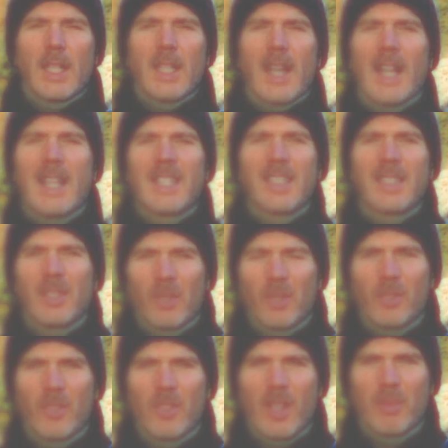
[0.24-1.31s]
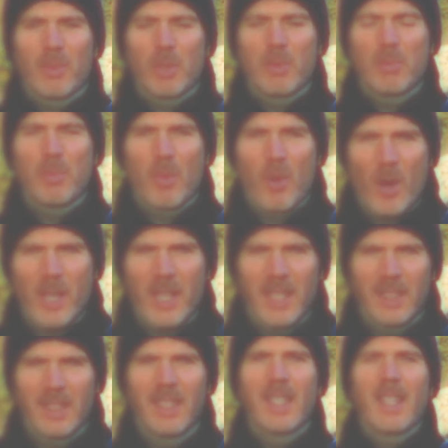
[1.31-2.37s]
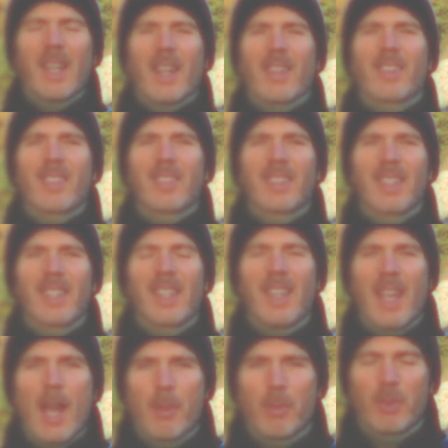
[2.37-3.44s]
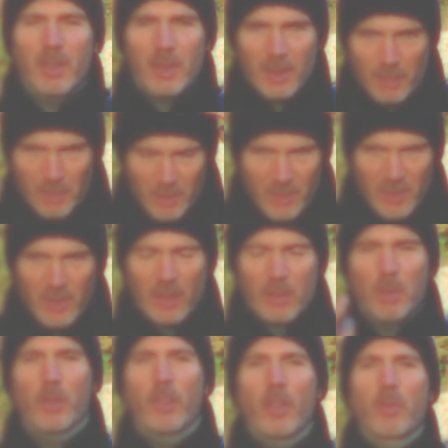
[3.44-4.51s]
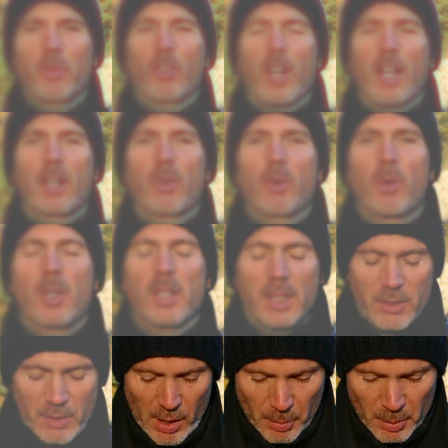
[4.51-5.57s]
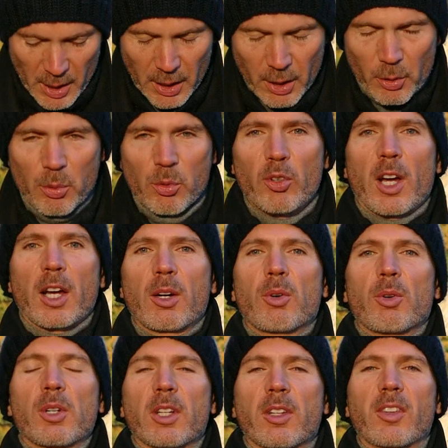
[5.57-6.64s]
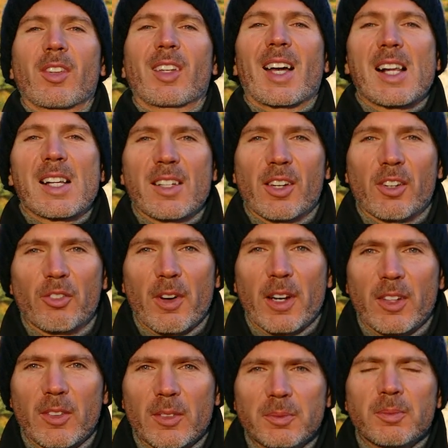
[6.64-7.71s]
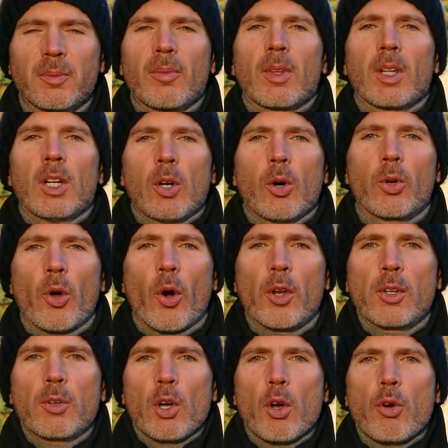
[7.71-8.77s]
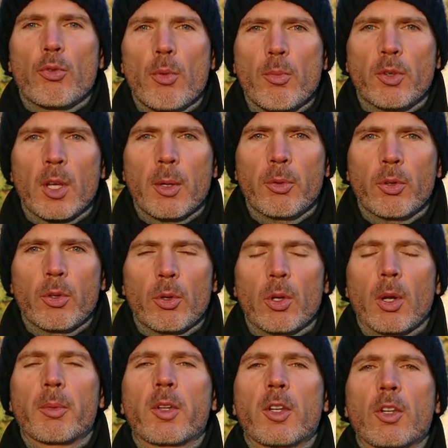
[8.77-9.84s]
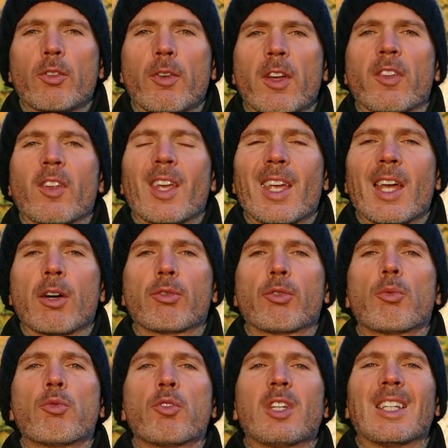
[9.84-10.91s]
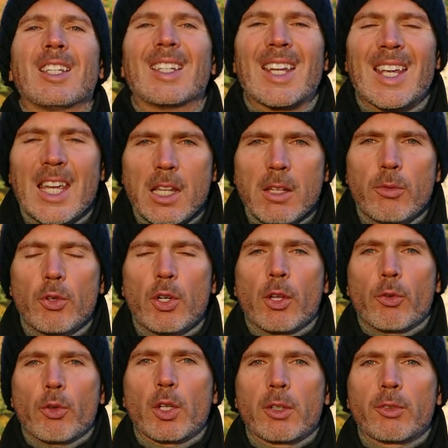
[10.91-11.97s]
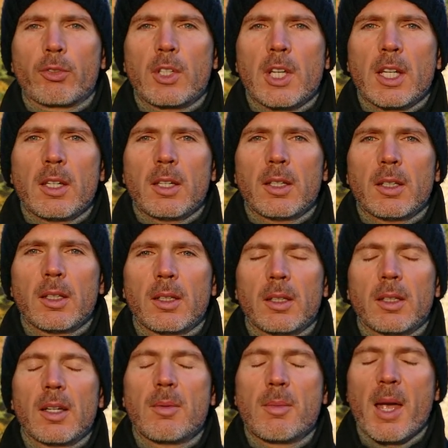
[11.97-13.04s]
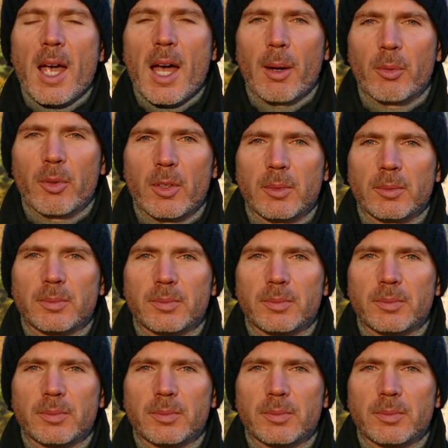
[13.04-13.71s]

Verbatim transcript: Hallo zusammen, guten Morgen. Es ist Herbst. Äh, man sieht, die Mütze aus dem Schrank geholt, die warme Jacke aus dem Schrank geholt. Es ist kalt in der Schweiz. Und heute fünf Tipps oder beziehungsweise eher fünf Ideen für das Fotografieren im Herbst.